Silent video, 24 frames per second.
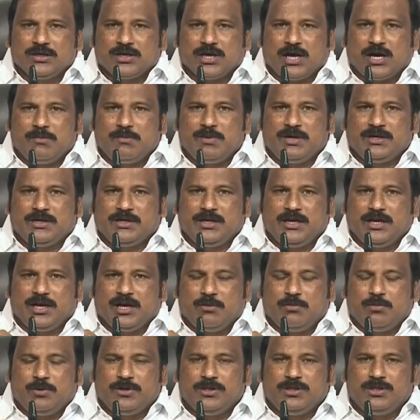కాబట్టి
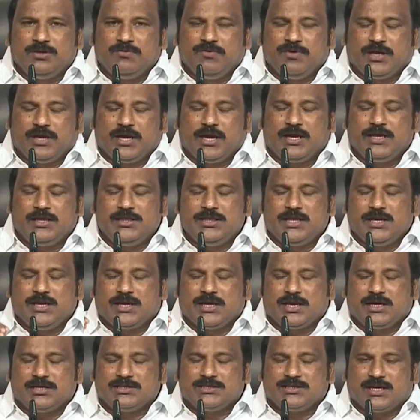అభివృద్ధి
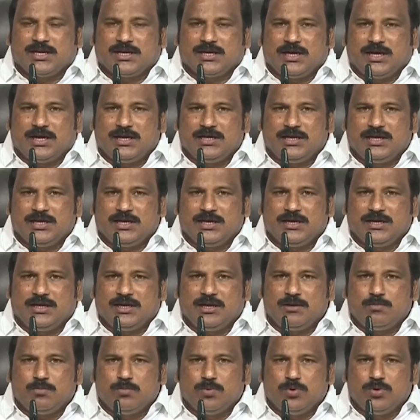వికేంద్రీకరణ జరగాలి అనంటే
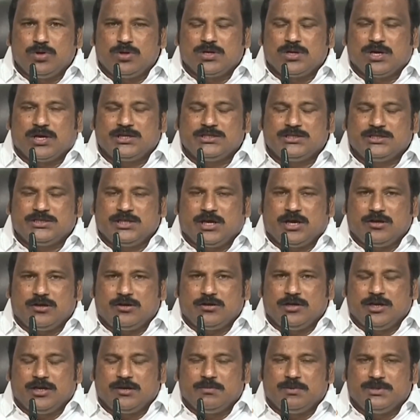మూడు రాజధానులు
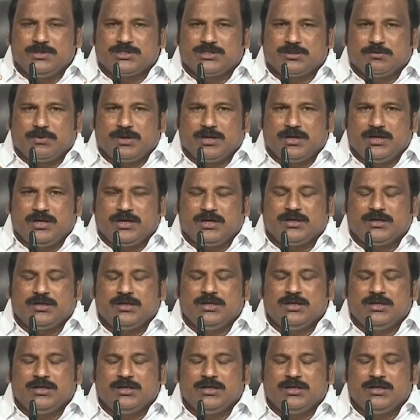నిర్మించమన్న